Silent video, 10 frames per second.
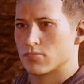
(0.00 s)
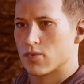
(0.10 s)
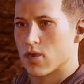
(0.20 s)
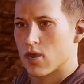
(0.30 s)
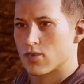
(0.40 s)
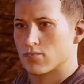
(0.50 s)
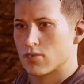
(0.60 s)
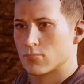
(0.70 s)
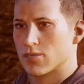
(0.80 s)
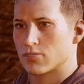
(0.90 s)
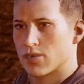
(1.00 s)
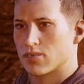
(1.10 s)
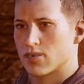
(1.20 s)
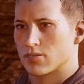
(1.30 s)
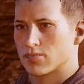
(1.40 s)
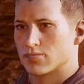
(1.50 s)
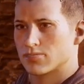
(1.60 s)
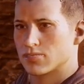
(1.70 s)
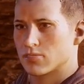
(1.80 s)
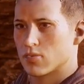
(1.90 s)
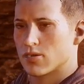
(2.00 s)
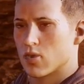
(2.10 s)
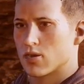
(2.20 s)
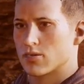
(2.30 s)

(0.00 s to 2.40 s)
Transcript: On va couper des têtes ici, dans le hall